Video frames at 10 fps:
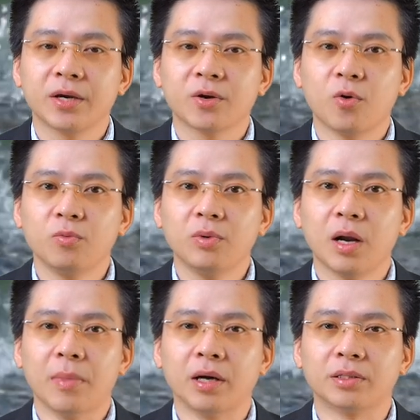cũng là
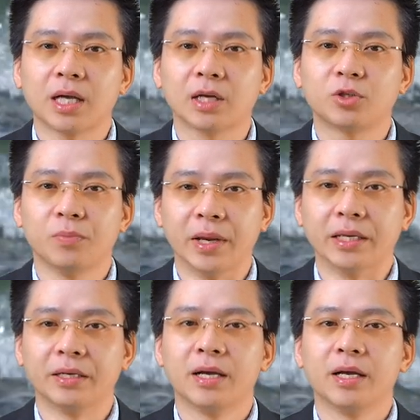mở ra cho mình
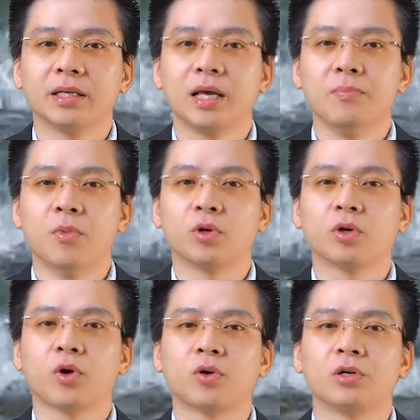thêm một
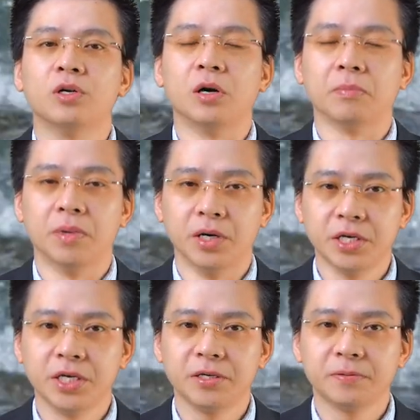con đường mới.